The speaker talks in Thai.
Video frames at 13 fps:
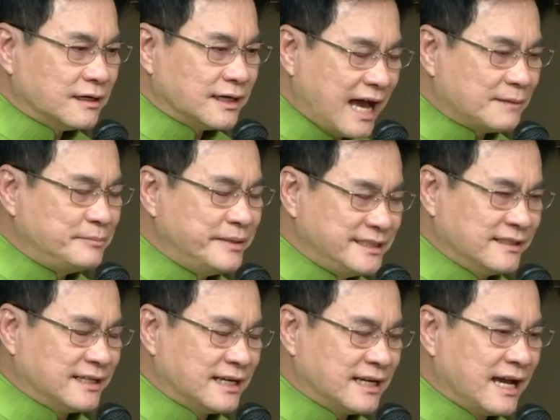การพิ
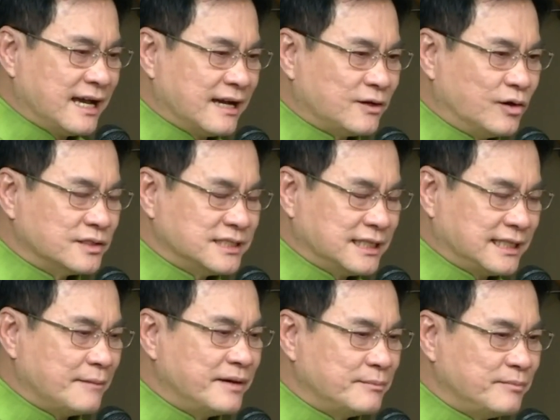จารณาของส
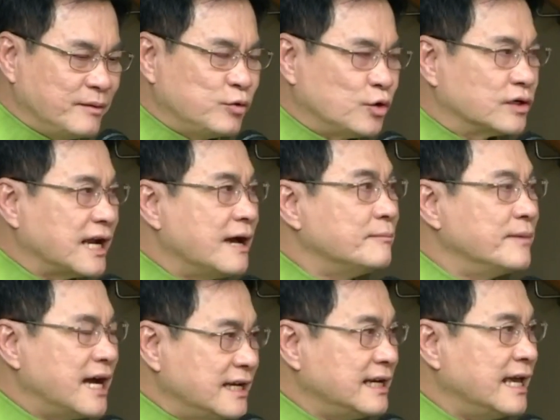ถาบันพระปกเกล้า
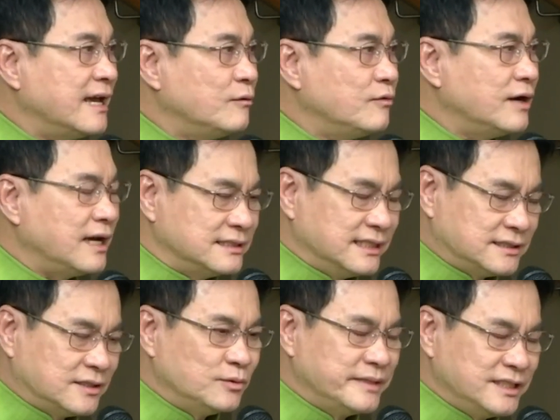มาให้แล้วว่าจะ
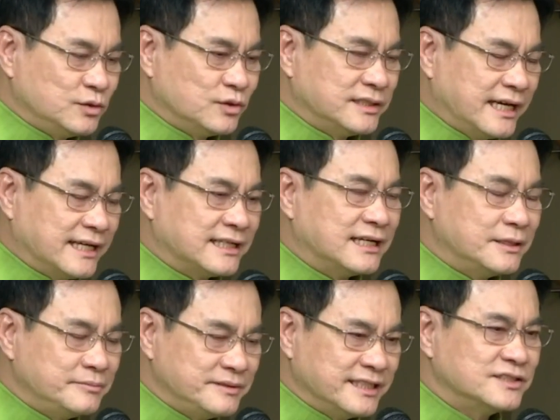ต้องมีตัวแทนคณะรั
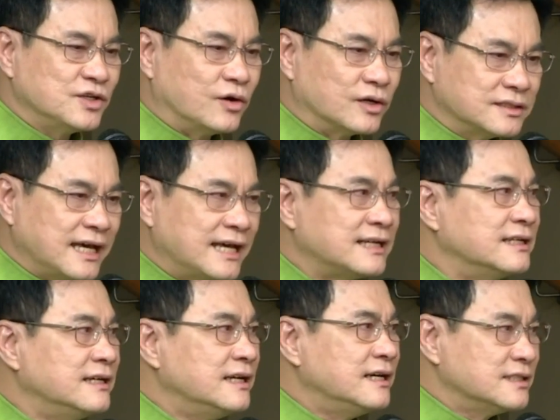ฐมนตรีสองท่าน
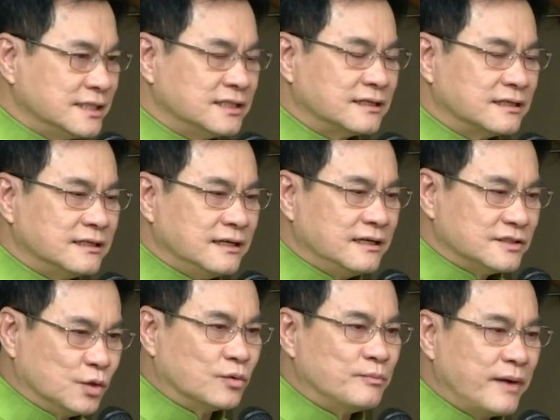ซึ่ง
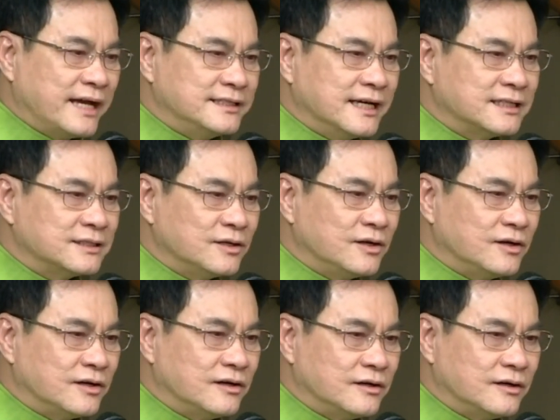ส่งไปท่านก็
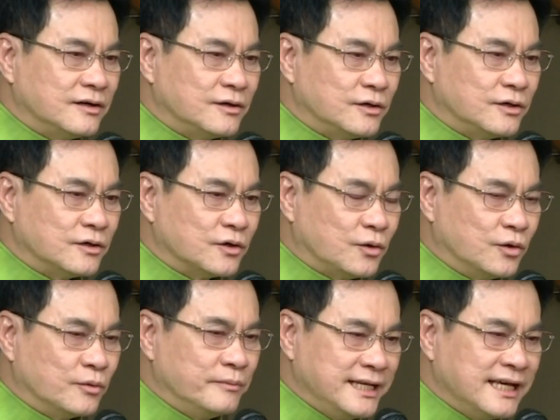ค
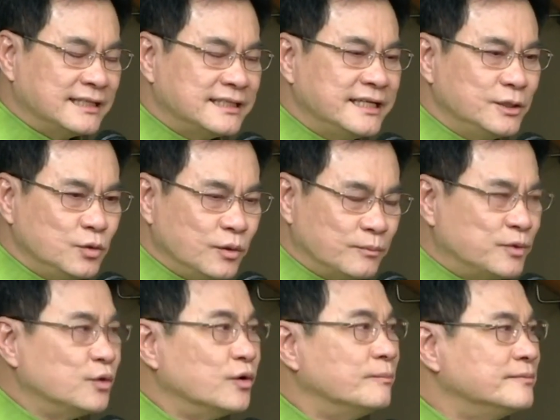งมีหน้าที่รวบ
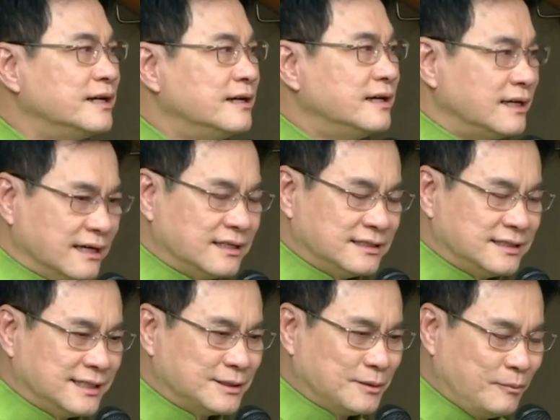รวมแล้วก็
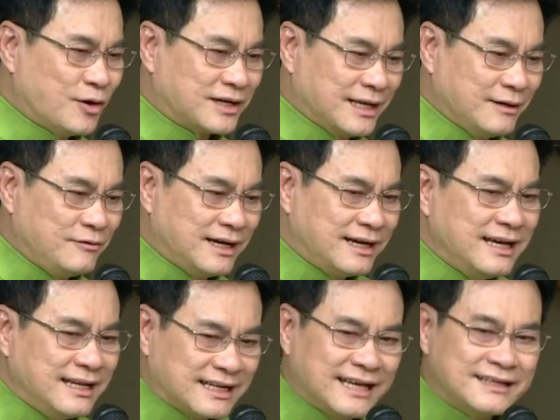ท่านก็บอกแล้วว่า
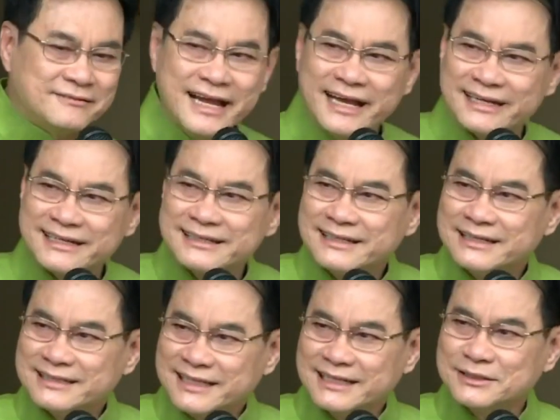นัดแรก
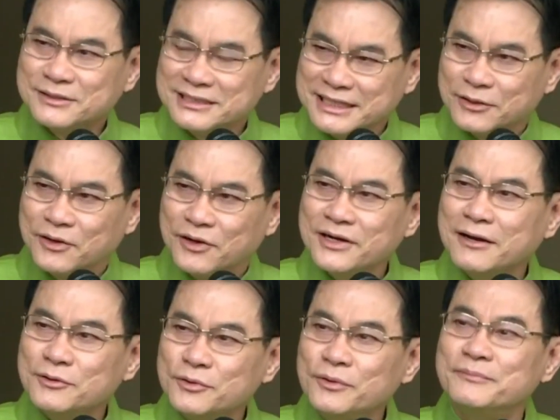ท่านก็จะขอ
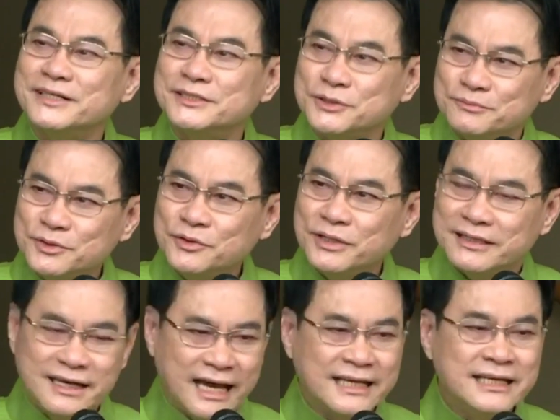เข้าร่วมประชุมด้วย
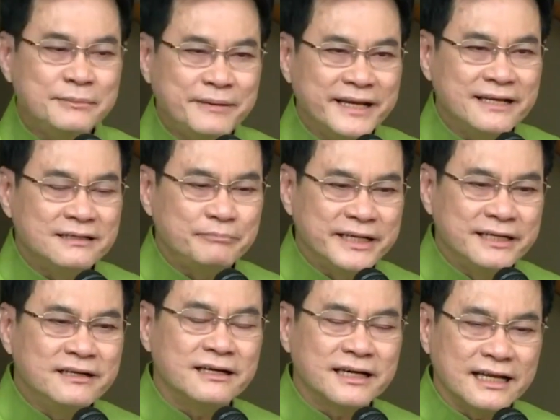อันนี้เป็นเป็น
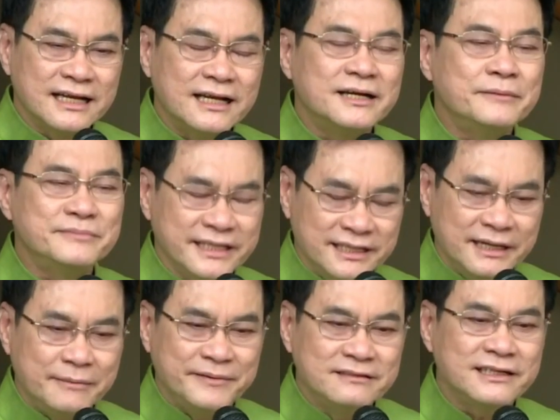เรื่องคณะรัฐมนตรี
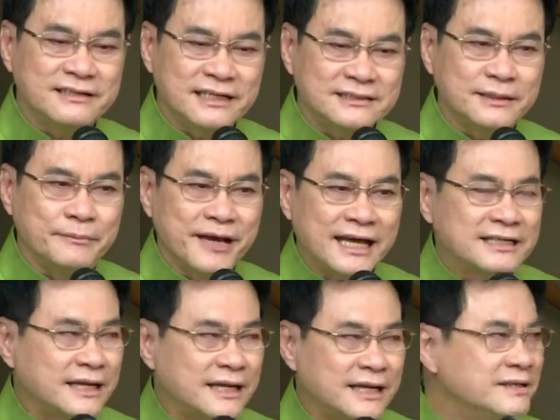และเป็นเรื่องรัฐบาล
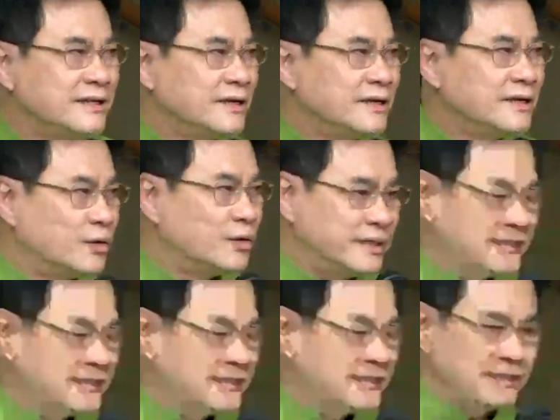ครับคงไม่
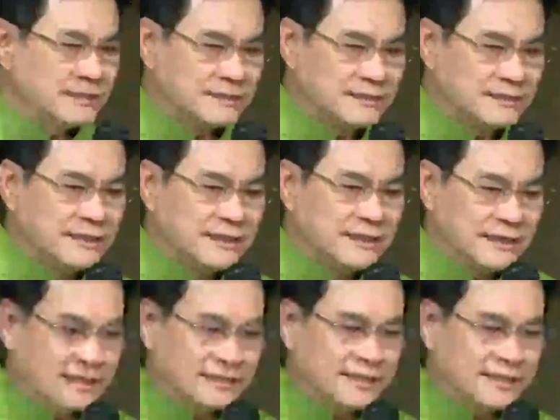ใช่เรื่อง
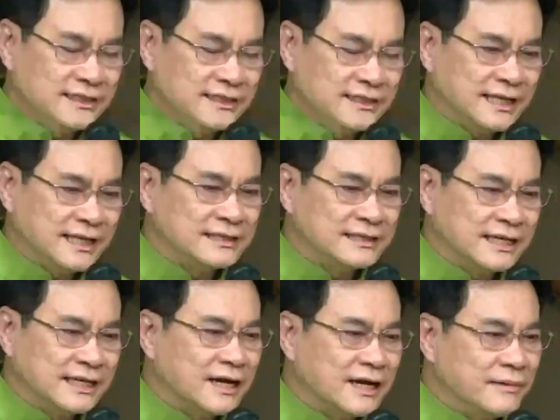ที่ท่าน
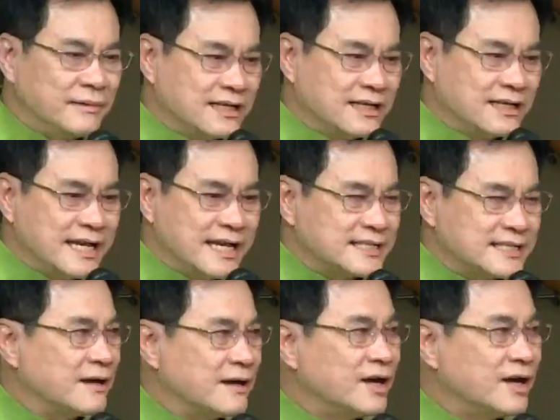จะเข้ามาแทรกแซ
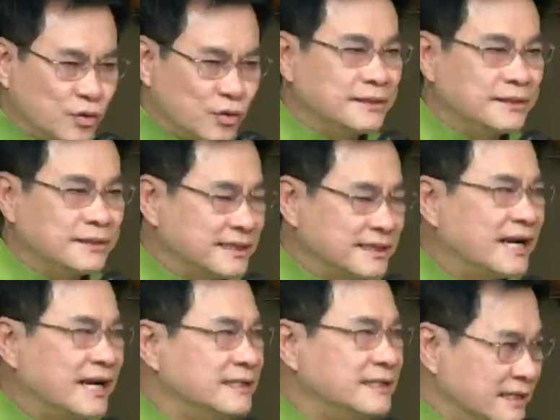งว่าควรจะเป็นใคร
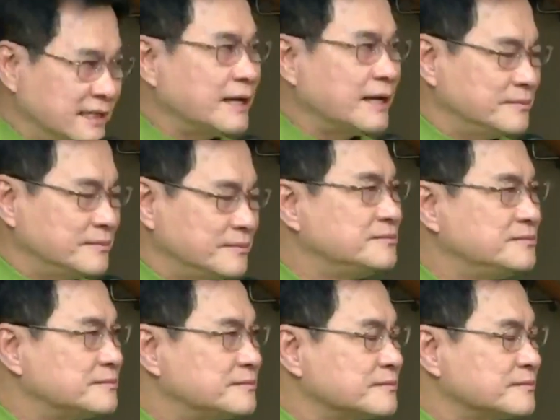นะครับสรุป
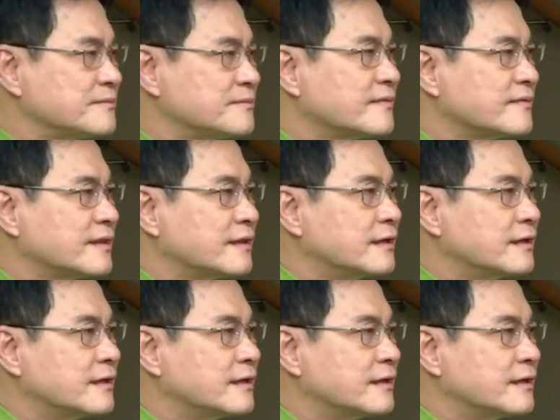แล้วแสดงว่า